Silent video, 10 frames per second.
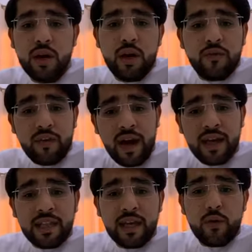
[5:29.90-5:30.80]
فهاي
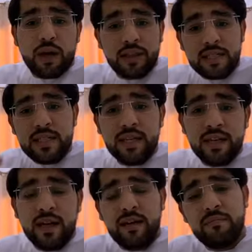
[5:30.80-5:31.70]
الدورة
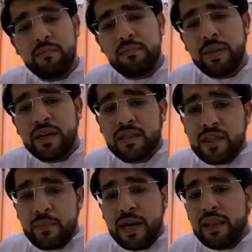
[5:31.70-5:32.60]
التصحيح بين
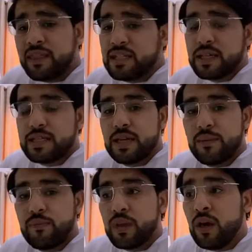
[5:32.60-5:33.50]
الثمان ل 12 سنة
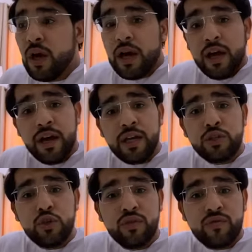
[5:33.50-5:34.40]
احنا
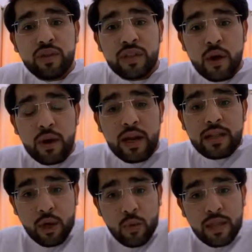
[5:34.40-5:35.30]
نشوف دورة
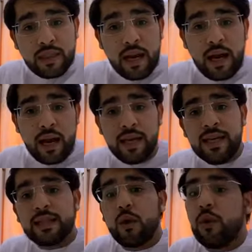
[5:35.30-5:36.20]
دورتنا الحالية
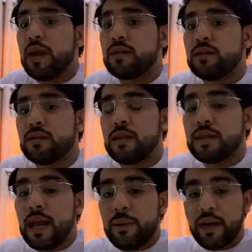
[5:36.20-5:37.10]
طولت
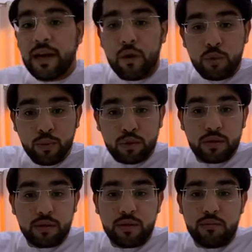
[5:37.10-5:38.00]
نتكلم احنا الهبوط
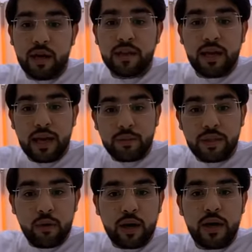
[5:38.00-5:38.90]
ما نتكلم
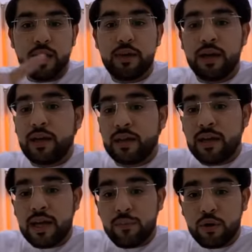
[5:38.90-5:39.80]
الدورة كاملة احنا
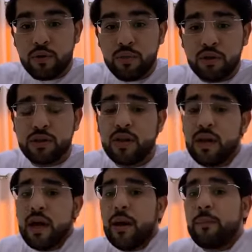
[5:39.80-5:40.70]
نتكلم الهبوط
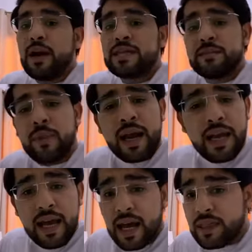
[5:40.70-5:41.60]
مر, مر
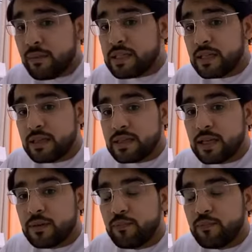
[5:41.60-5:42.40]
عليها أكثر من ست سنين